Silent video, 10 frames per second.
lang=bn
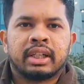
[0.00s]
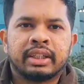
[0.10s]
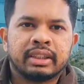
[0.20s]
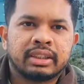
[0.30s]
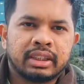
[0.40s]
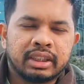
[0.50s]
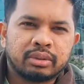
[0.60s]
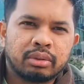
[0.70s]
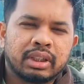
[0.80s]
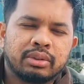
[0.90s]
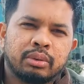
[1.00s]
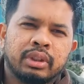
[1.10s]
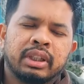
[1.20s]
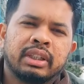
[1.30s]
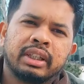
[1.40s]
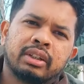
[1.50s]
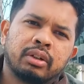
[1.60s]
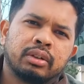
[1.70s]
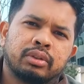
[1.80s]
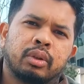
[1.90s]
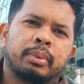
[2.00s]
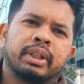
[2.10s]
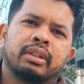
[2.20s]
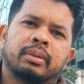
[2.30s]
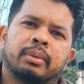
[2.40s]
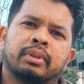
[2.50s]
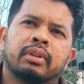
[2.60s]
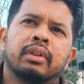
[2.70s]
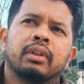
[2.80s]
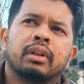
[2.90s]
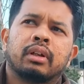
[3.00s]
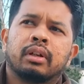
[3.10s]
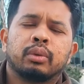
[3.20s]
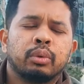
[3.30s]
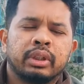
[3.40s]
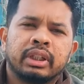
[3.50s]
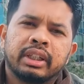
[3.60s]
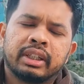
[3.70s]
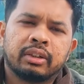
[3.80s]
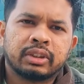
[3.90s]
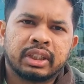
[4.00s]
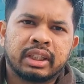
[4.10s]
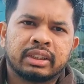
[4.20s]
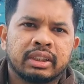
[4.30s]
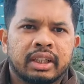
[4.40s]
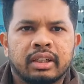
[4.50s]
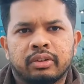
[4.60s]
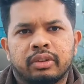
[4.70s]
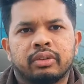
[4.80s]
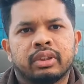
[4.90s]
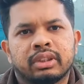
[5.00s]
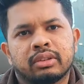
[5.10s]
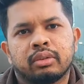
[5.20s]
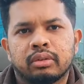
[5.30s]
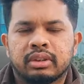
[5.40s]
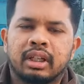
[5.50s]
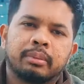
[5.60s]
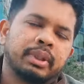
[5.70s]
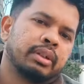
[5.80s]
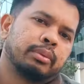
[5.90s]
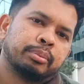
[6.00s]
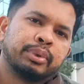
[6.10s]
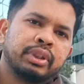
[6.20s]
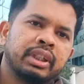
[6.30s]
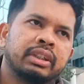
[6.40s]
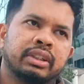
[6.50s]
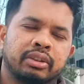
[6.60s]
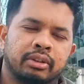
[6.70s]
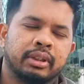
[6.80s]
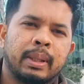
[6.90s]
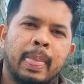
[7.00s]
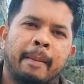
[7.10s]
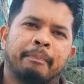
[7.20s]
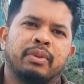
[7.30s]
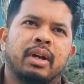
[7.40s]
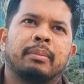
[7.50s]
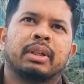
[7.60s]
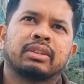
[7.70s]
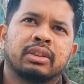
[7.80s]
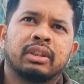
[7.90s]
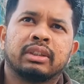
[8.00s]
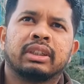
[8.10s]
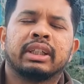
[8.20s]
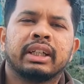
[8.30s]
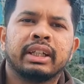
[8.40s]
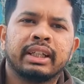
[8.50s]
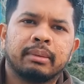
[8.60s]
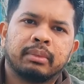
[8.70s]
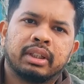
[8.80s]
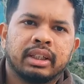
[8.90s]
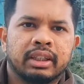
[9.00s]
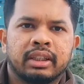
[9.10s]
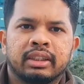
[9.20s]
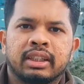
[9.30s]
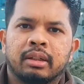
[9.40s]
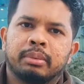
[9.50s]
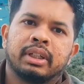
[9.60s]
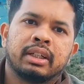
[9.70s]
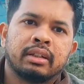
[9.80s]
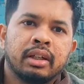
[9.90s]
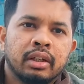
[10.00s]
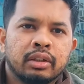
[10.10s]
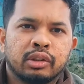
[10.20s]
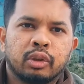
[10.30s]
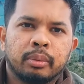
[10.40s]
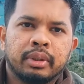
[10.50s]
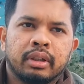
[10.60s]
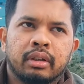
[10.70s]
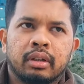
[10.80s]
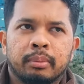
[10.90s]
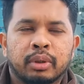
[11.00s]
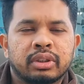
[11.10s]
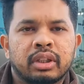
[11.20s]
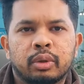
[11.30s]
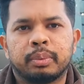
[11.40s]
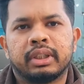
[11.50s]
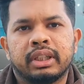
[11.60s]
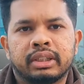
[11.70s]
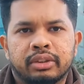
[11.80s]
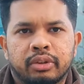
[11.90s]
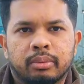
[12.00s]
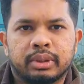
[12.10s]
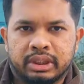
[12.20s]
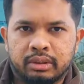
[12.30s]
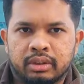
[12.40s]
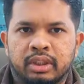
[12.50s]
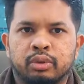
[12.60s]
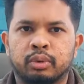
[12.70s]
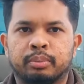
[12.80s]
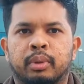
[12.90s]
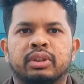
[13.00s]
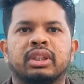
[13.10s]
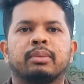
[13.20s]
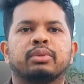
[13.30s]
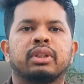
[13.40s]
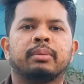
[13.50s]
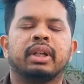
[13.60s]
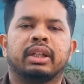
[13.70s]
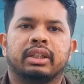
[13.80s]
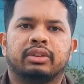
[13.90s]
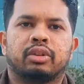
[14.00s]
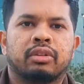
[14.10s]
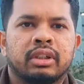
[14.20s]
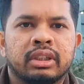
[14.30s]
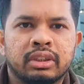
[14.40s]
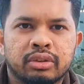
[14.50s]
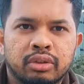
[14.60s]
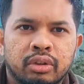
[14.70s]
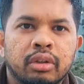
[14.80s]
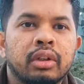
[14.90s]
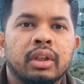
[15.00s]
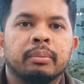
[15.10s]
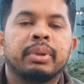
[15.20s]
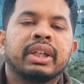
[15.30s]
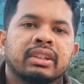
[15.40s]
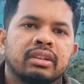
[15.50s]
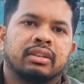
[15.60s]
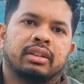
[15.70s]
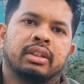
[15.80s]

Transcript: সাইডের যে দেশগুলো আছে ওই দিক থেকেও সবাই যেমন তুর্কি থেকেও যারা আসে তারাও কিন্তু সার্বিয়ার উপর দিয়ে যেতে হয় তো আমরা যেখানেই গেম দিতে এখানে সার্বিয়ার স্লোভে বস্নিয়ার উপরে দিয়ে যেতে হবে যেহেতু বস্নিয়া মুসলিম কান্ট্রি শরণার্থীর জন্য বেস্ট